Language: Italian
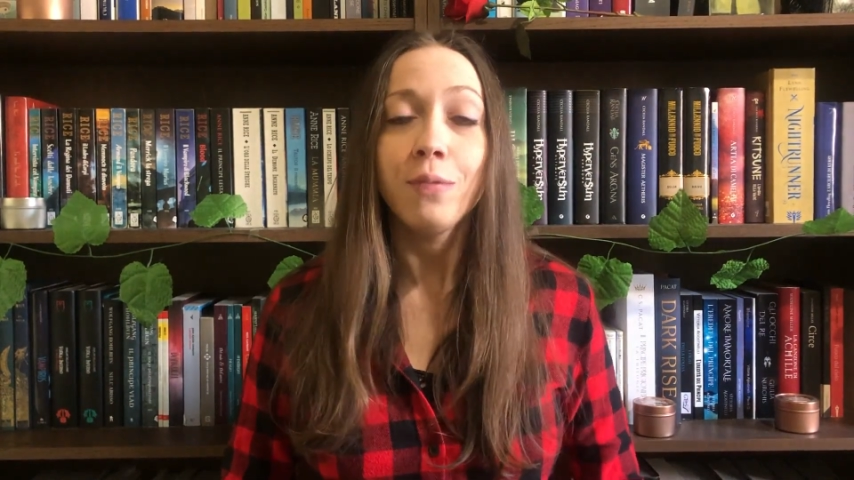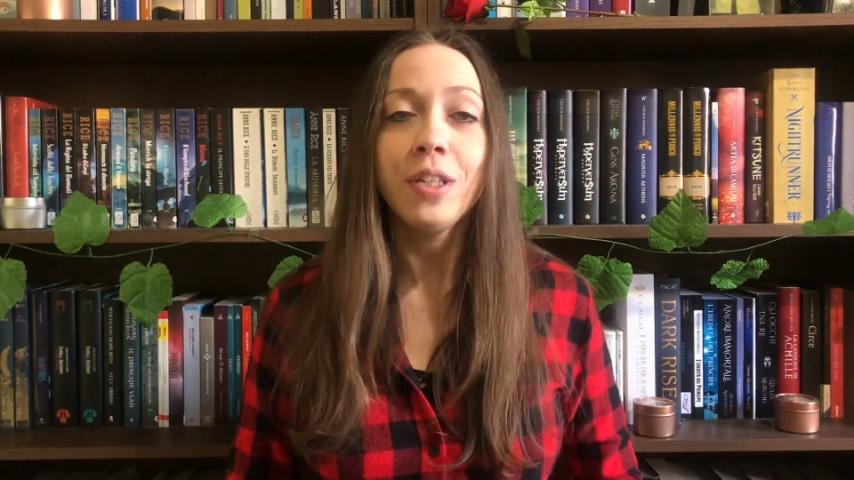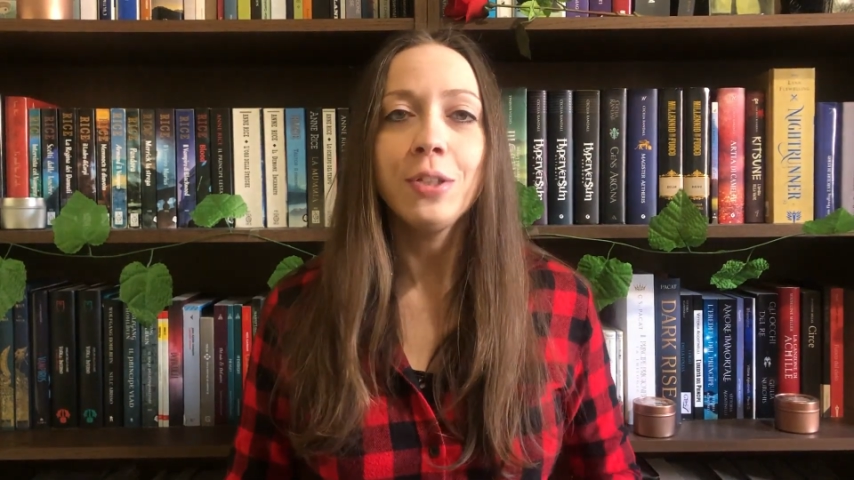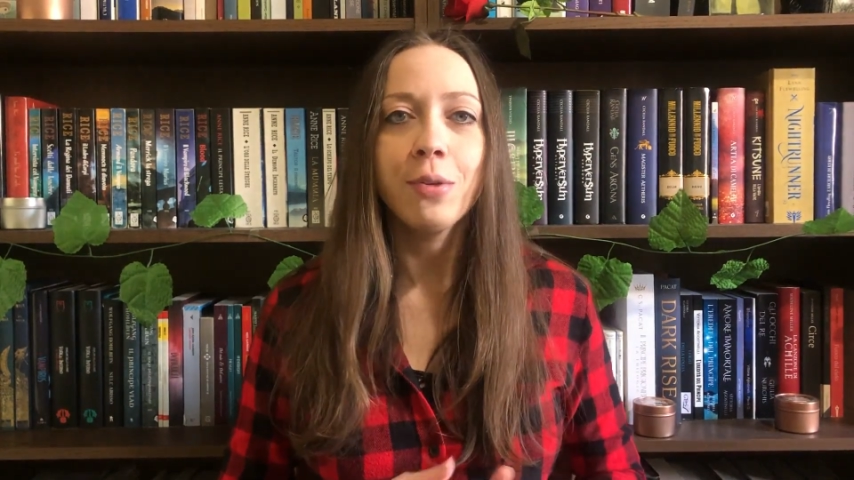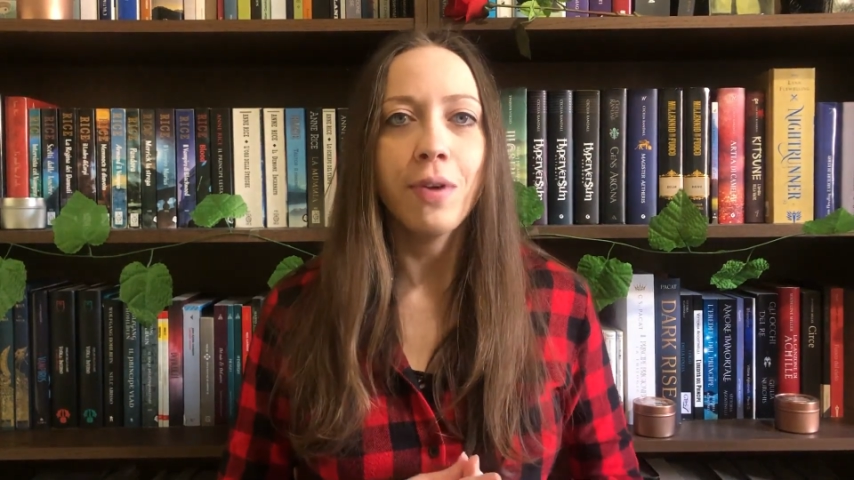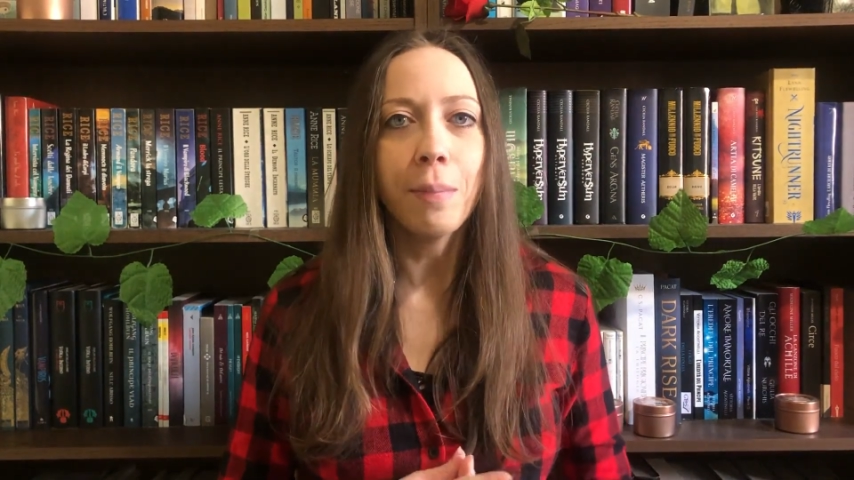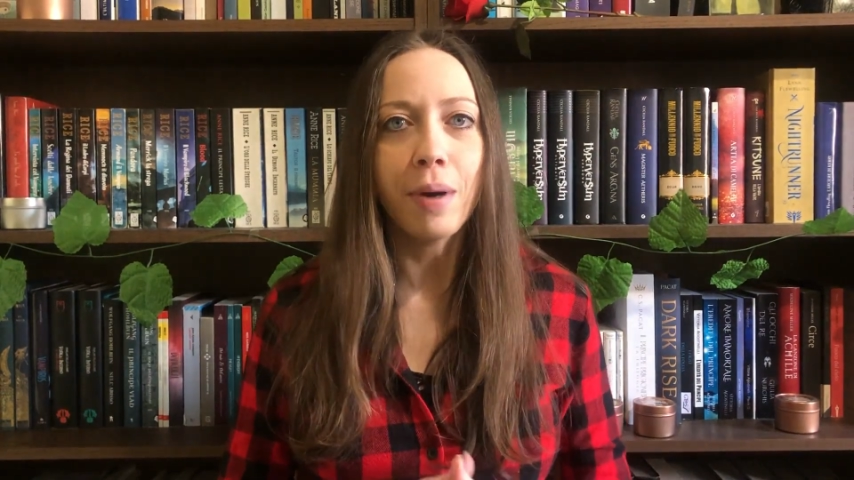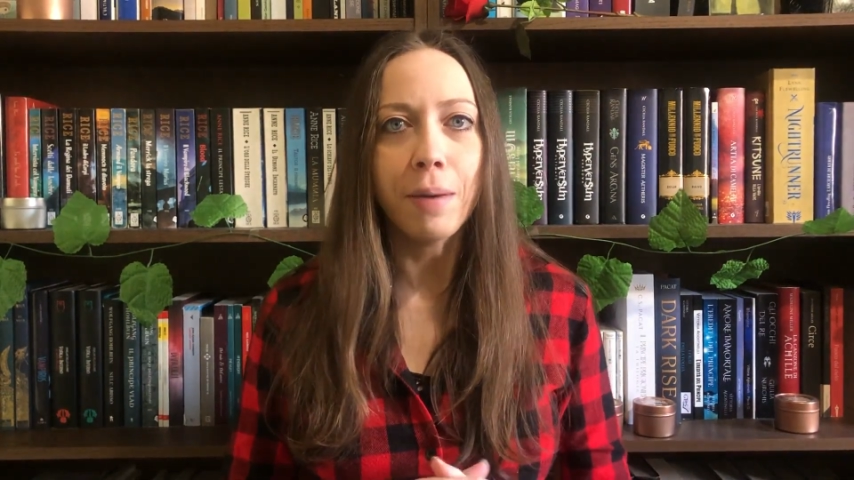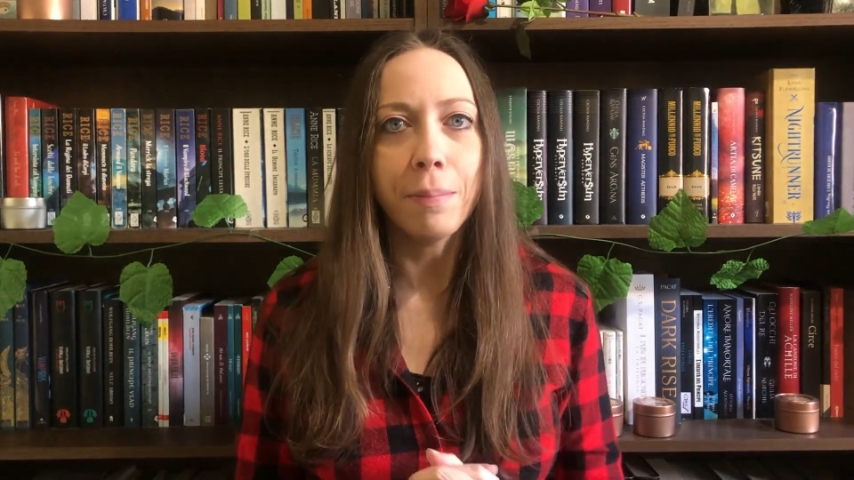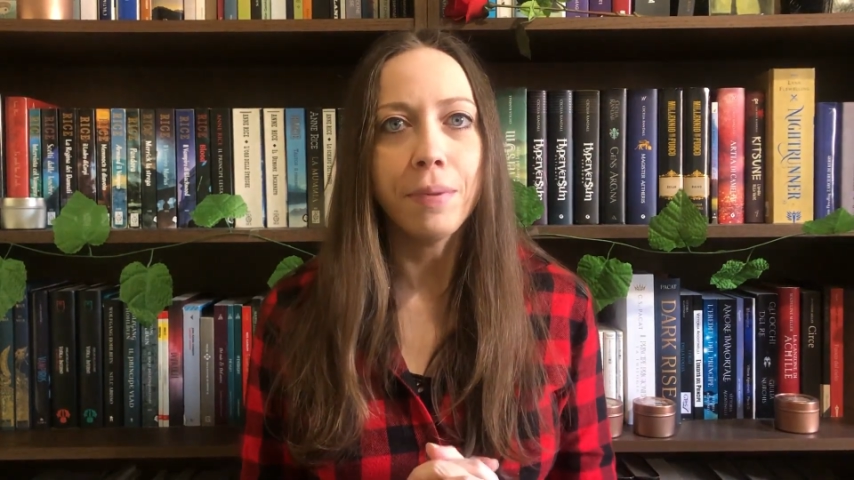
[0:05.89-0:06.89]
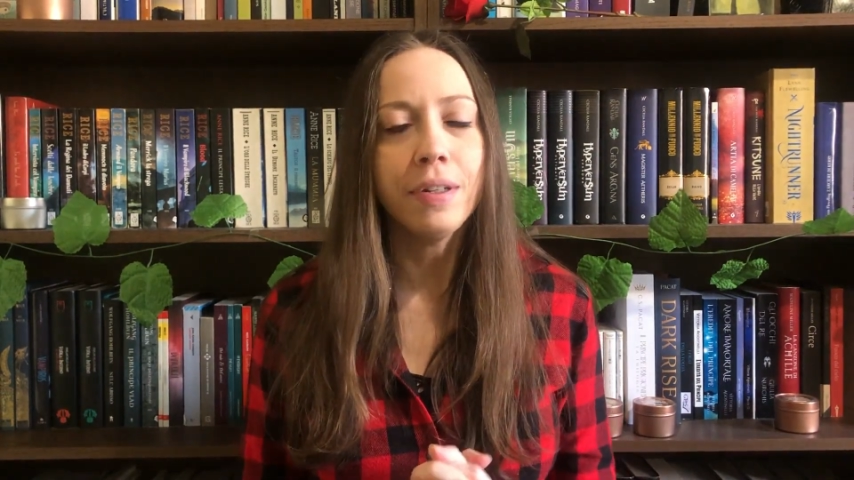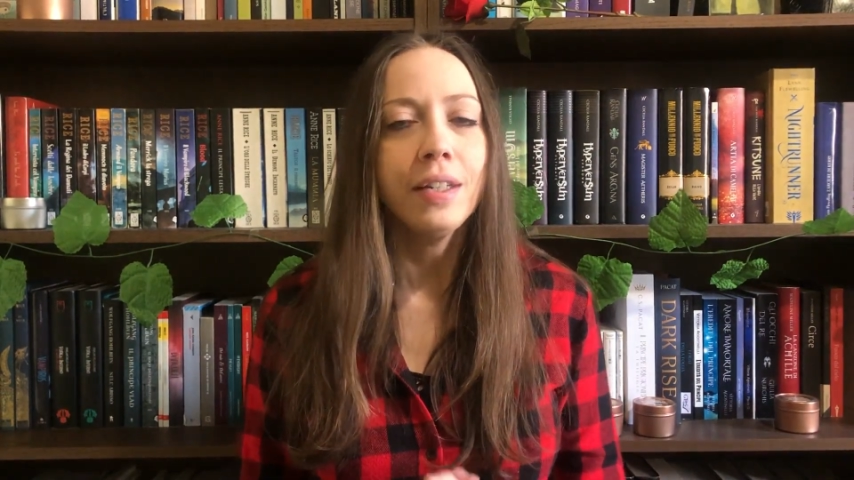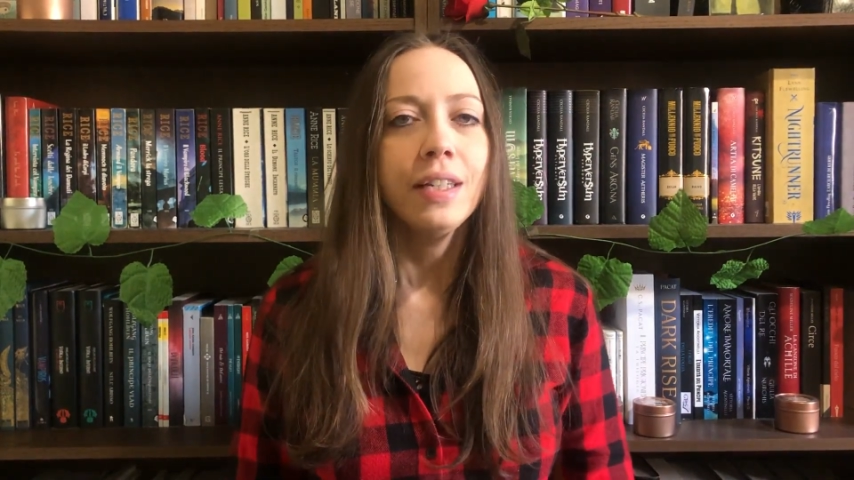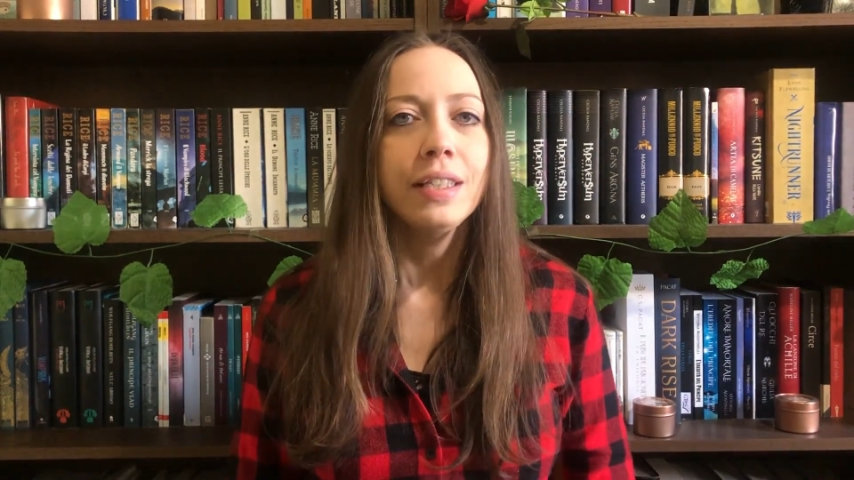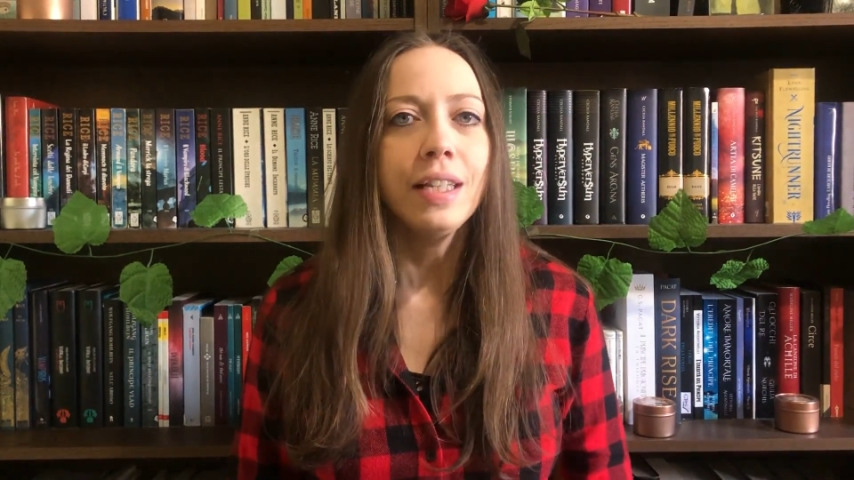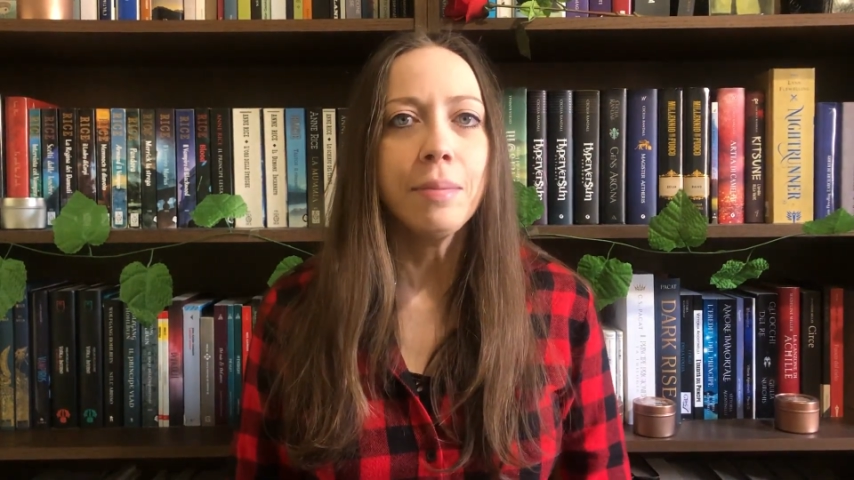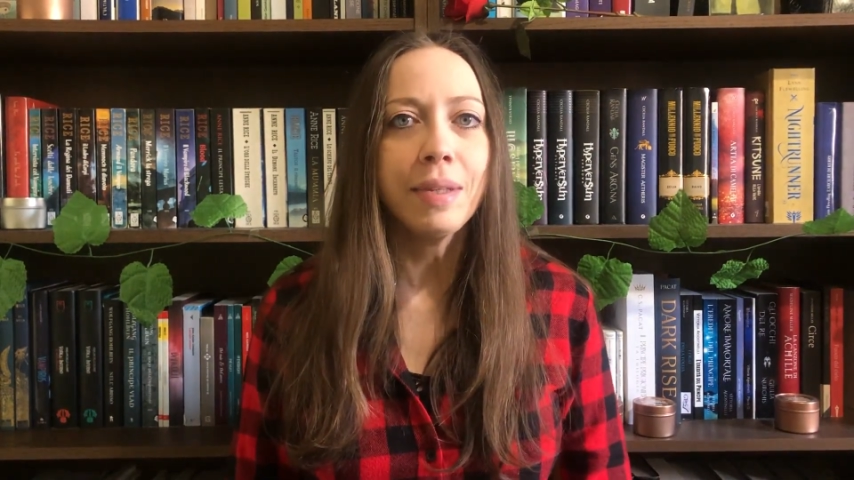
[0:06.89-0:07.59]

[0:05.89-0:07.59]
video wrap up del